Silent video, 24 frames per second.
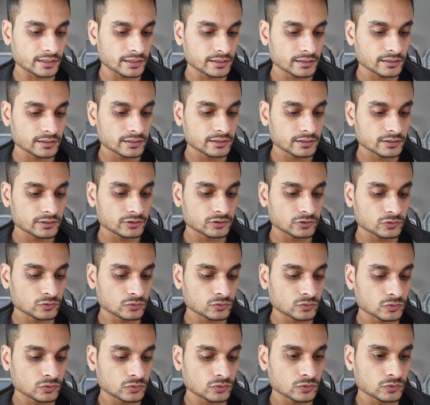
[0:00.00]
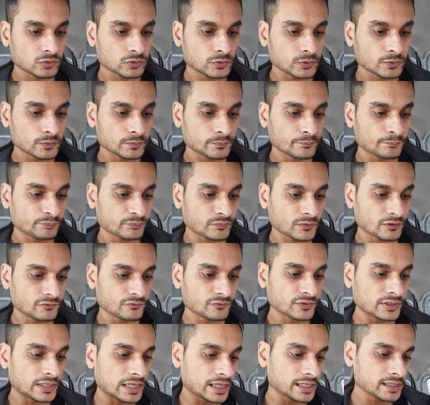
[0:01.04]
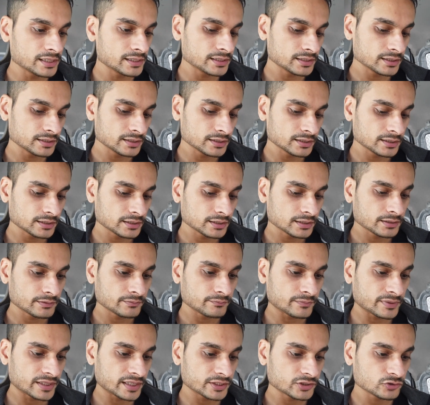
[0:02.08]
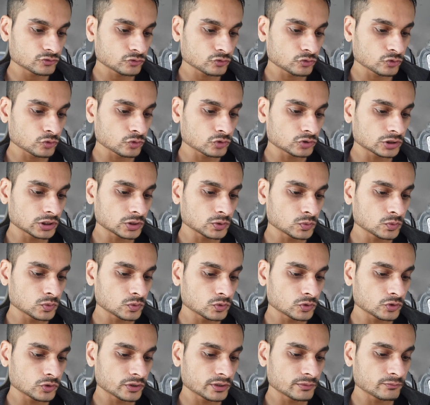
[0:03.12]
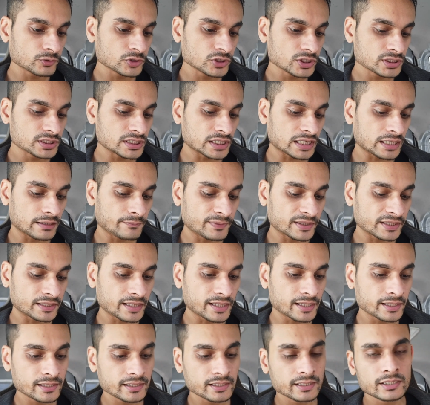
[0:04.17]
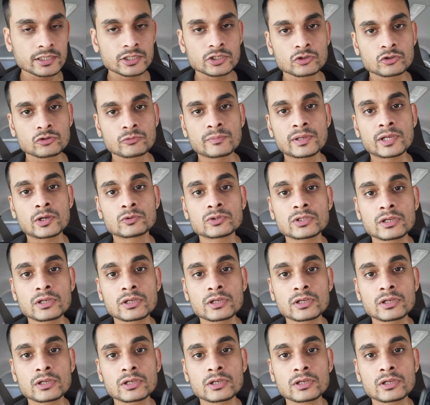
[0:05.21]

हेड्स ऑफ देन इन 30 मीटर्स टर्न राइट मैं इसको रोकता हूँ क्योंकि मुझे जगह पता है तो मैं